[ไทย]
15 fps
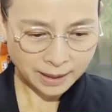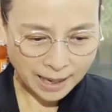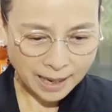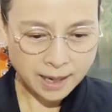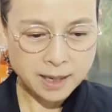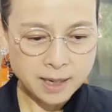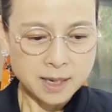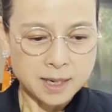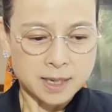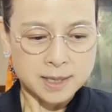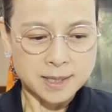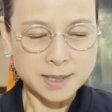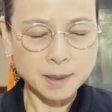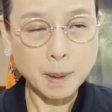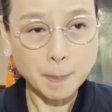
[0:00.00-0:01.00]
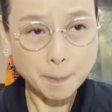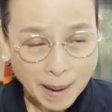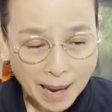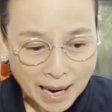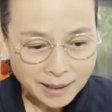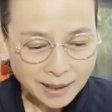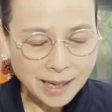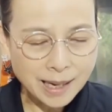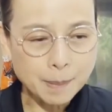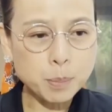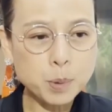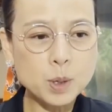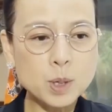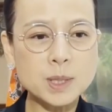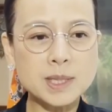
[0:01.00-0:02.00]
ค่ะสำหรับแป้งนะคะ
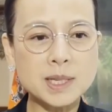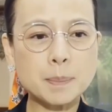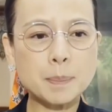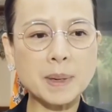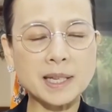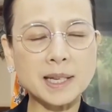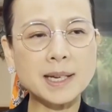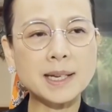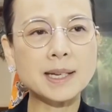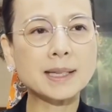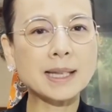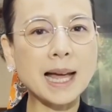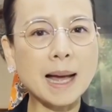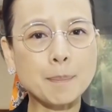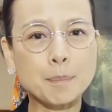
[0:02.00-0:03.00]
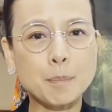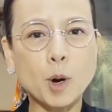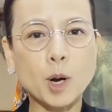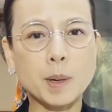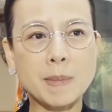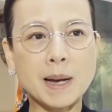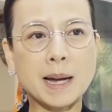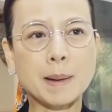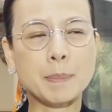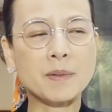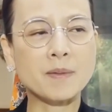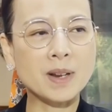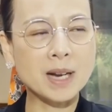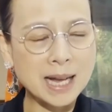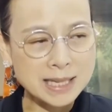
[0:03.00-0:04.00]
ผู้ซึ่งเป็นที่ทำบอลมาเป็
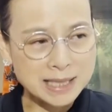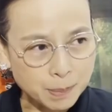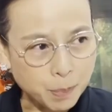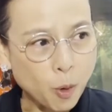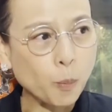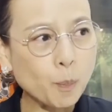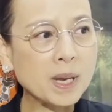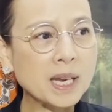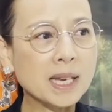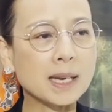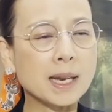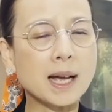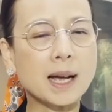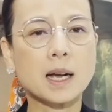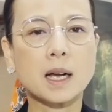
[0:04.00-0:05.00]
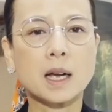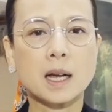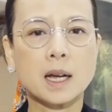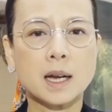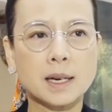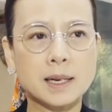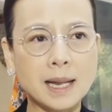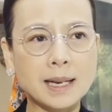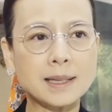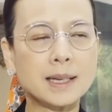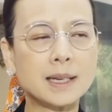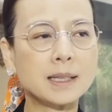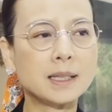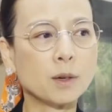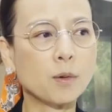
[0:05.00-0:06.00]
นเวลา 16 ปีเนี่ยนัด
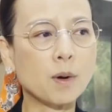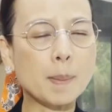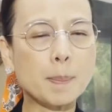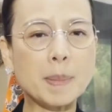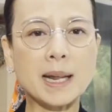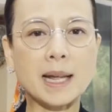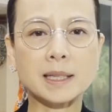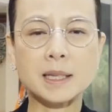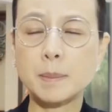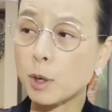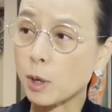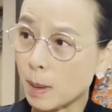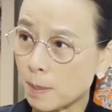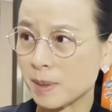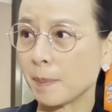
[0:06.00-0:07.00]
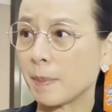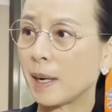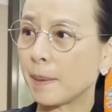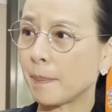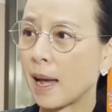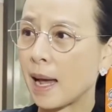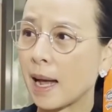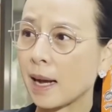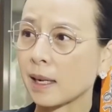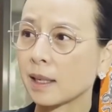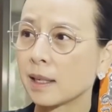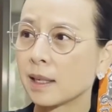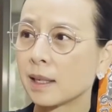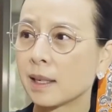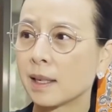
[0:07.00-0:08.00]
นี้ถือว่าเป็นนัดที่มีความสำคัญมาก
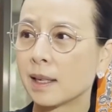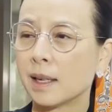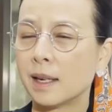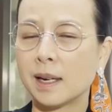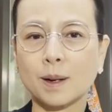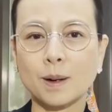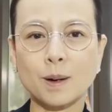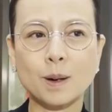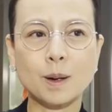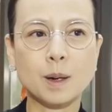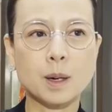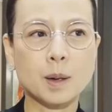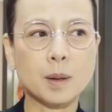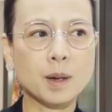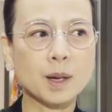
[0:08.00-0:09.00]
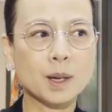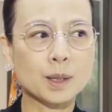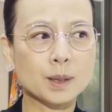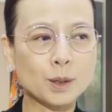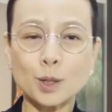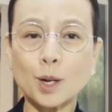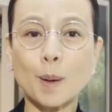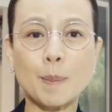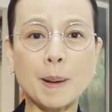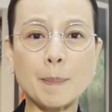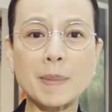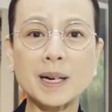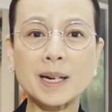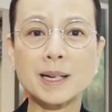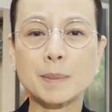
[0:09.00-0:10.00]
แล้วก็ต้องยอมรับ
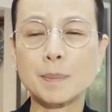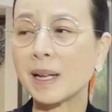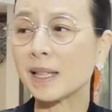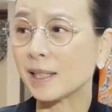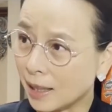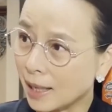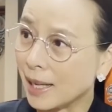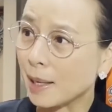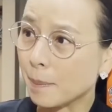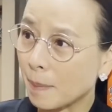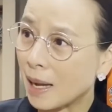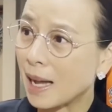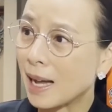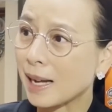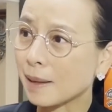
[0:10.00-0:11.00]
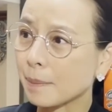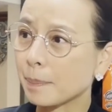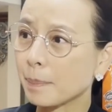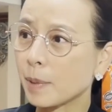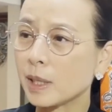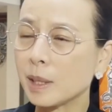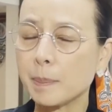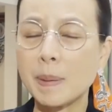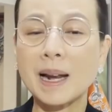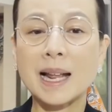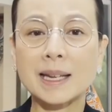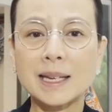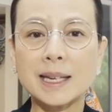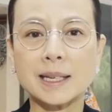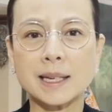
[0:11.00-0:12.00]
เมื่อคืนมาถึงเลทมากติดภาร
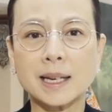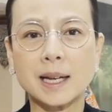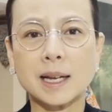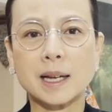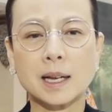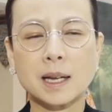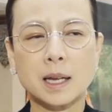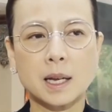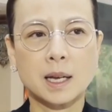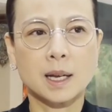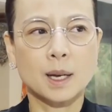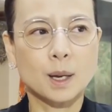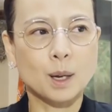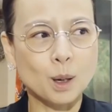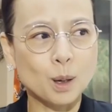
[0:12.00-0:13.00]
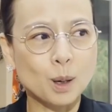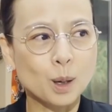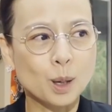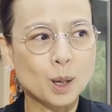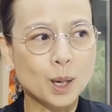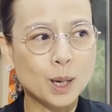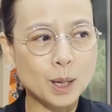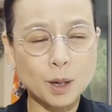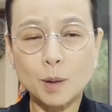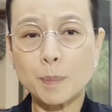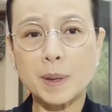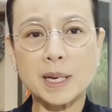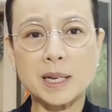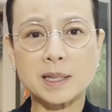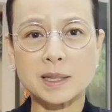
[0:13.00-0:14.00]
กิจนะก็แล้วก็
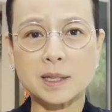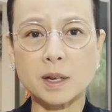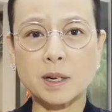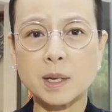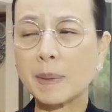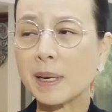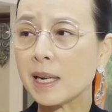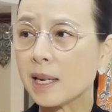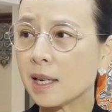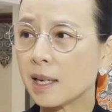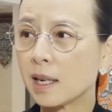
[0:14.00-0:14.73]
เป็นตอนนี้เป็น